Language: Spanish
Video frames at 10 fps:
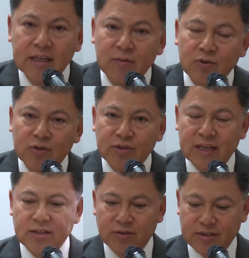y muchos
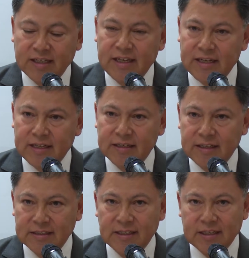de ellos requieren
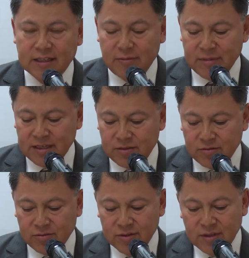este
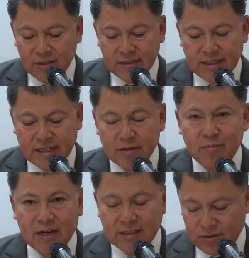tratamiento de
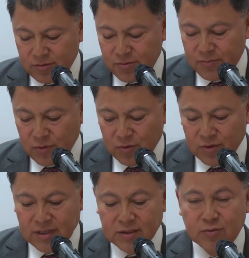reemplazo o
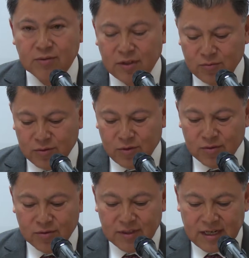de
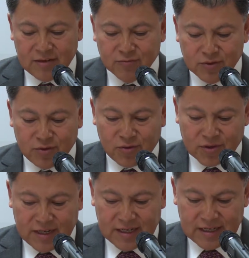sustitución de la función
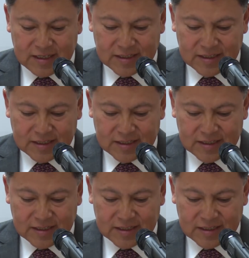renal